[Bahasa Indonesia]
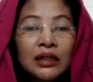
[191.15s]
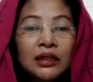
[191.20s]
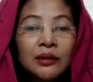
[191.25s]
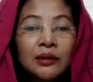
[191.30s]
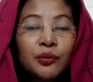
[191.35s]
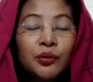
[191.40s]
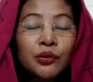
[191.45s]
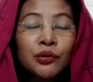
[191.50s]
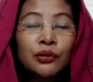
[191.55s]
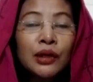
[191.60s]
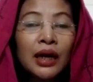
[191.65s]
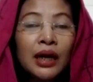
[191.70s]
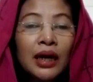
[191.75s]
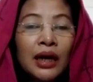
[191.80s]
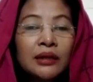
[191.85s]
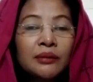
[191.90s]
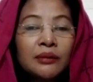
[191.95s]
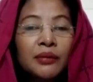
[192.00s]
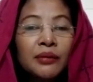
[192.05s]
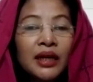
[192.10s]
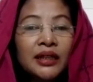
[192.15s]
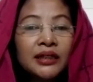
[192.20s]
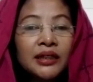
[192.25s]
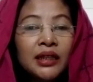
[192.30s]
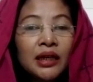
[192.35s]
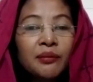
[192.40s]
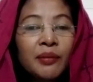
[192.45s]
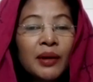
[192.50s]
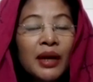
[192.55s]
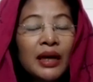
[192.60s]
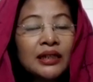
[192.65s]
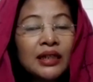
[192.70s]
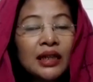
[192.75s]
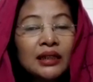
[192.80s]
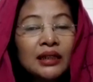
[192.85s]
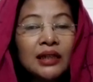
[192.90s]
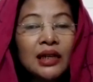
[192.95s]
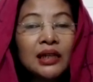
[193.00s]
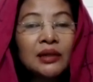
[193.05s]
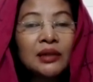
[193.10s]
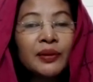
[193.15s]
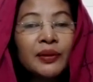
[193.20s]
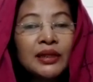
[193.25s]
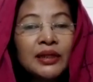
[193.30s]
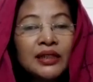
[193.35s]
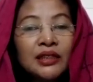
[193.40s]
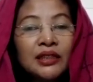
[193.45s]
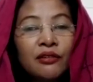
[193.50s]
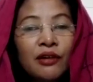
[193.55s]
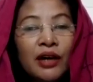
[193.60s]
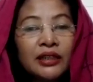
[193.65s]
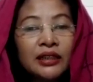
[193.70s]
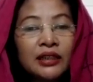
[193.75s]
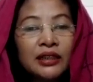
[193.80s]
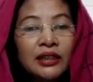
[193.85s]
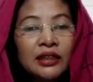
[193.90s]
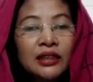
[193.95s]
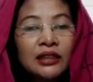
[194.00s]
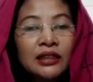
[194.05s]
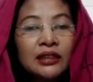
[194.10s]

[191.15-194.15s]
itu akan belajar banyak dari peristiwa ini.